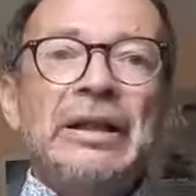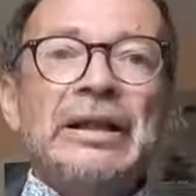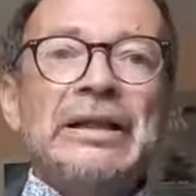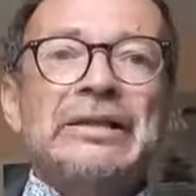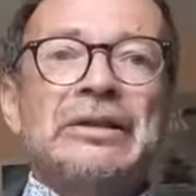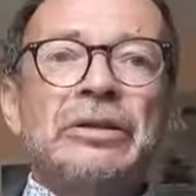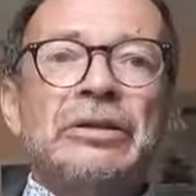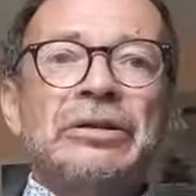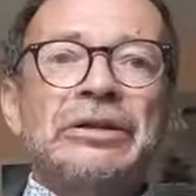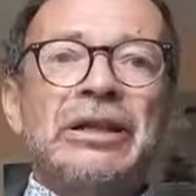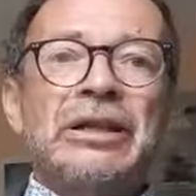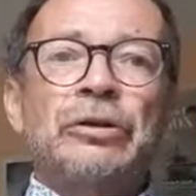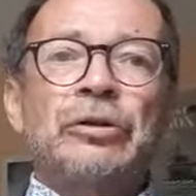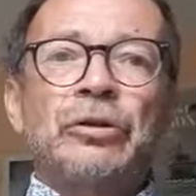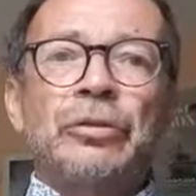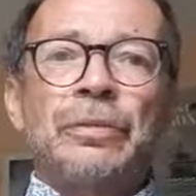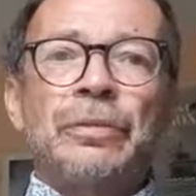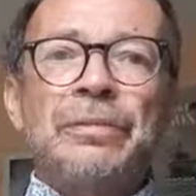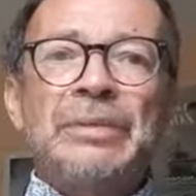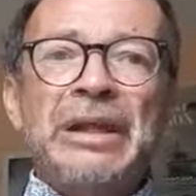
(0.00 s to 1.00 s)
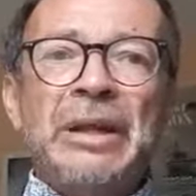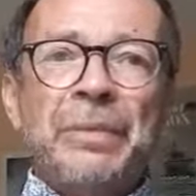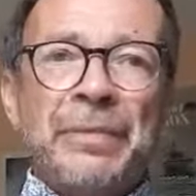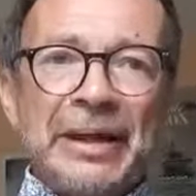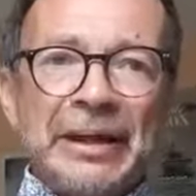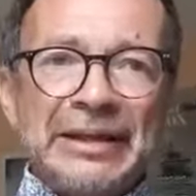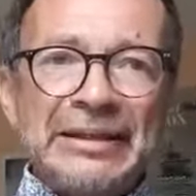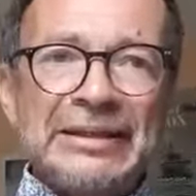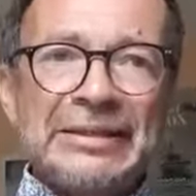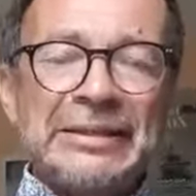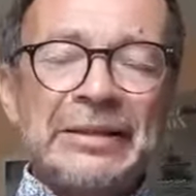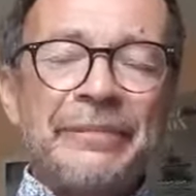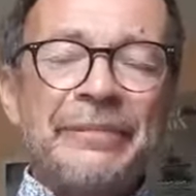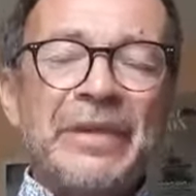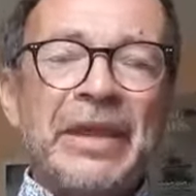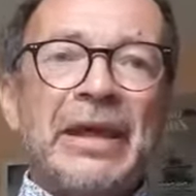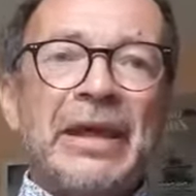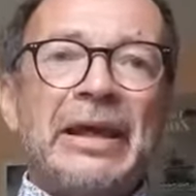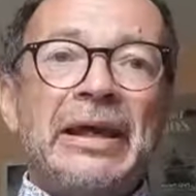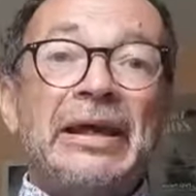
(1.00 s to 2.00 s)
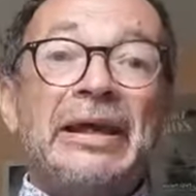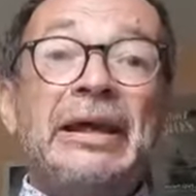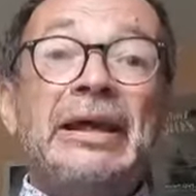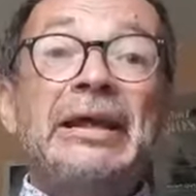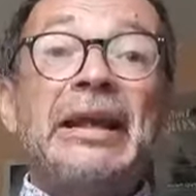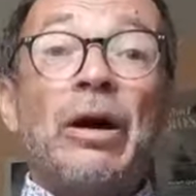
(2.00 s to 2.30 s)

C'est une salle de 1000 places et